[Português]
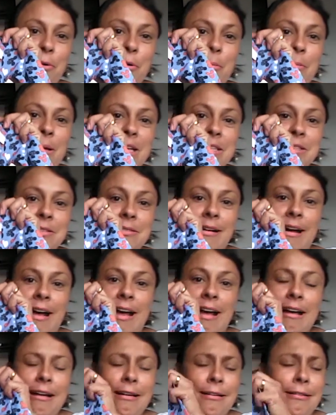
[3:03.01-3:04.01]
aí eu começo,
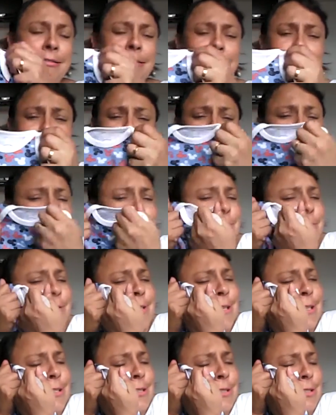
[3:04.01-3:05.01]
ai, dá
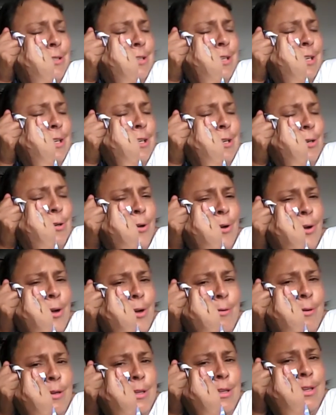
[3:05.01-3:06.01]
vontade dele
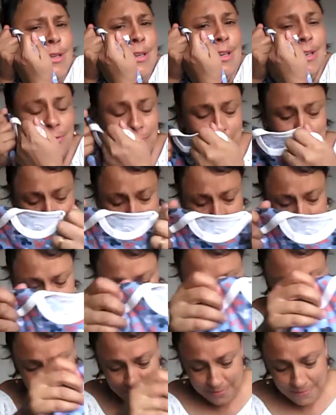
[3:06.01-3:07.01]
logo aqui
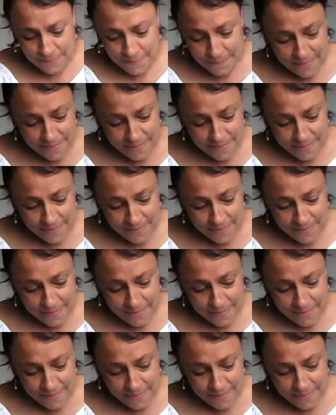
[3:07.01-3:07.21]
comigo.